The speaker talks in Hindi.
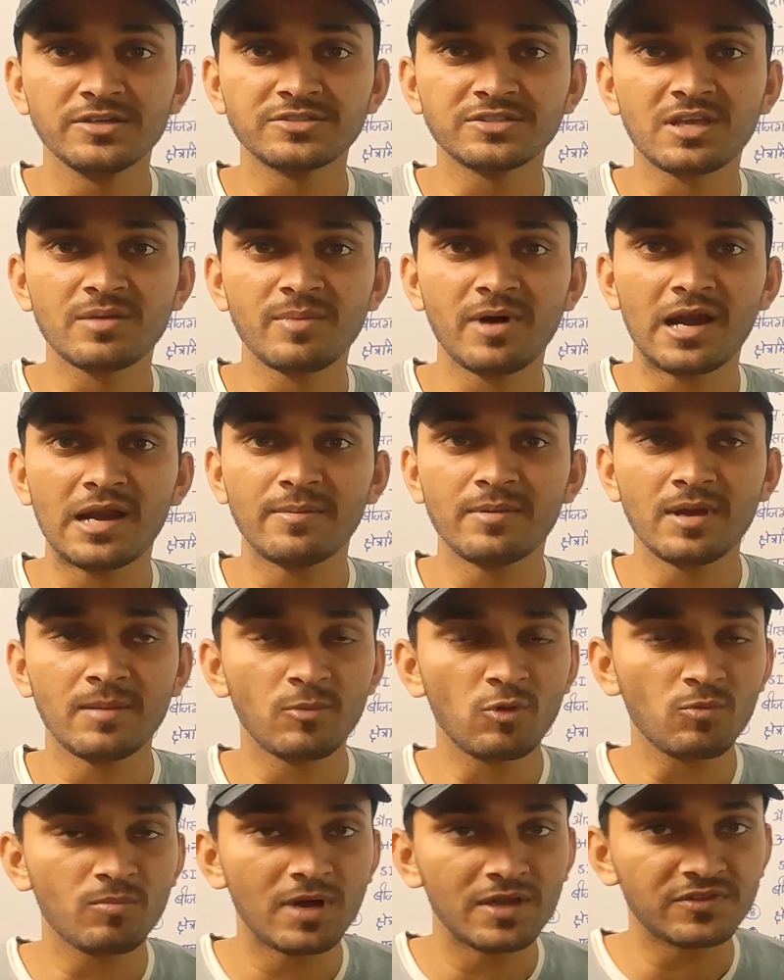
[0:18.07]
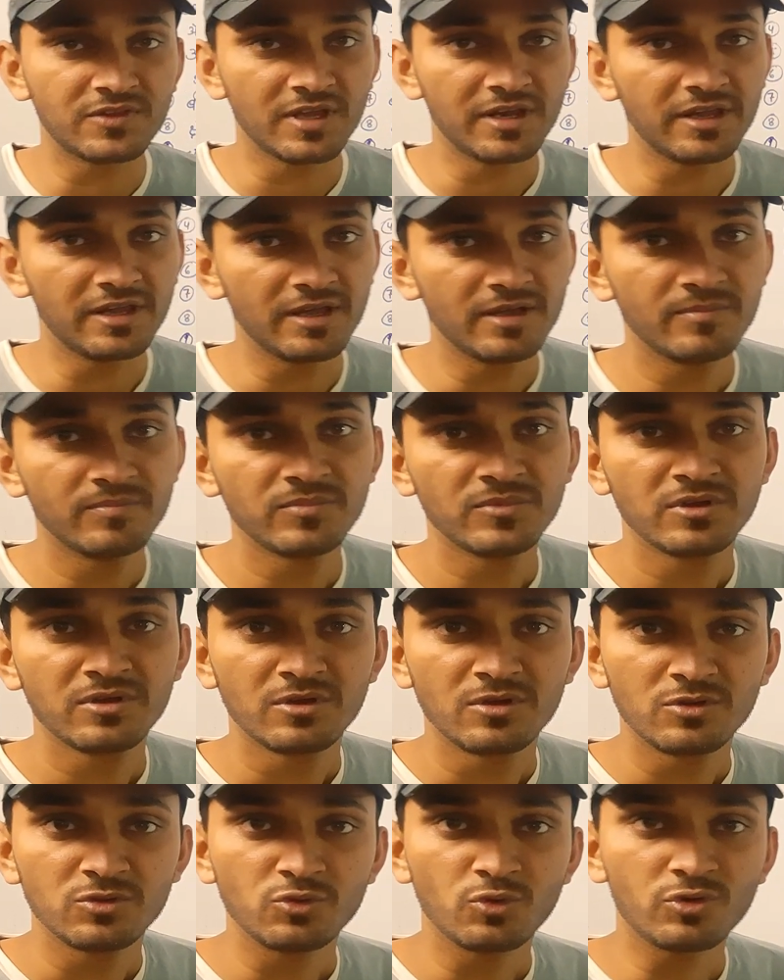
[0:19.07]
इसके बारे में हम लोग बात करेंगे
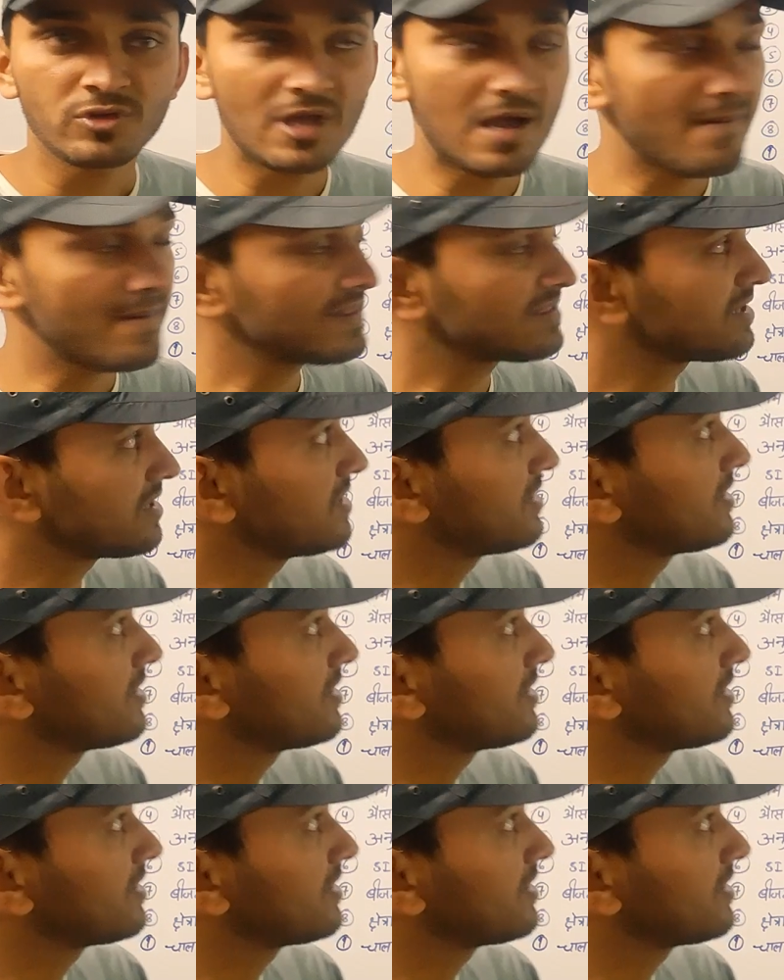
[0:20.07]
तो क्या बात